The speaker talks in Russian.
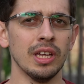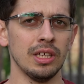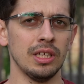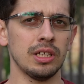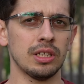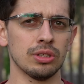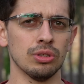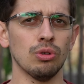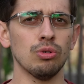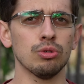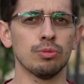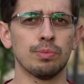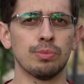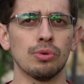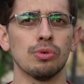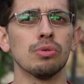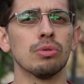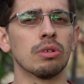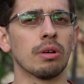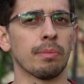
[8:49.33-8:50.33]
Их
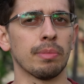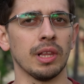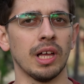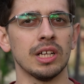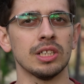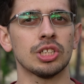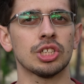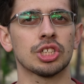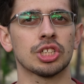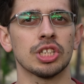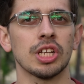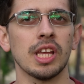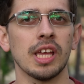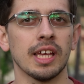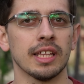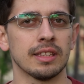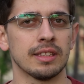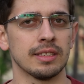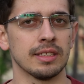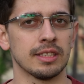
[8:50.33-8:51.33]
ноутбук,
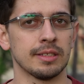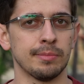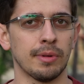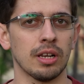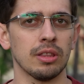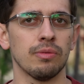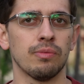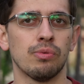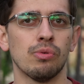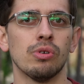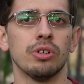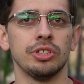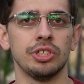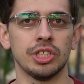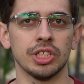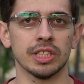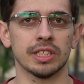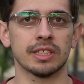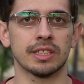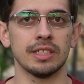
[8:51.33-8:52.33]
планшет, смартфон,
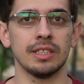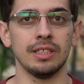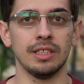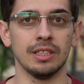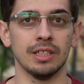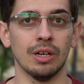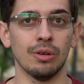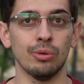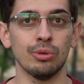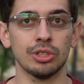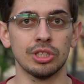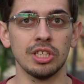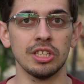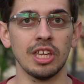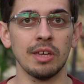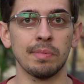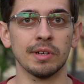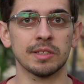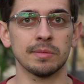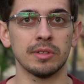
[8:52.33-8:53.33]
часы и
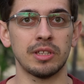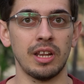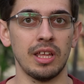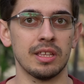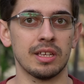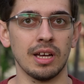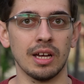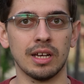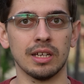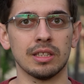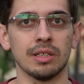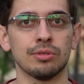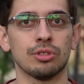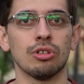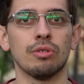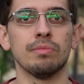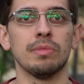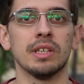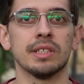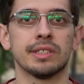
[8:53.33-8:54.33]
наушники и посмотреть, как это
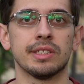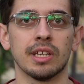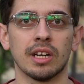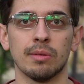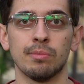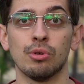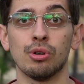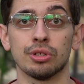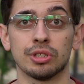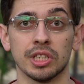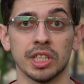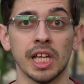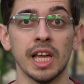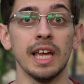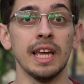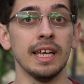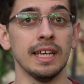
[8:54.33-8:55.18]
все вместе работает.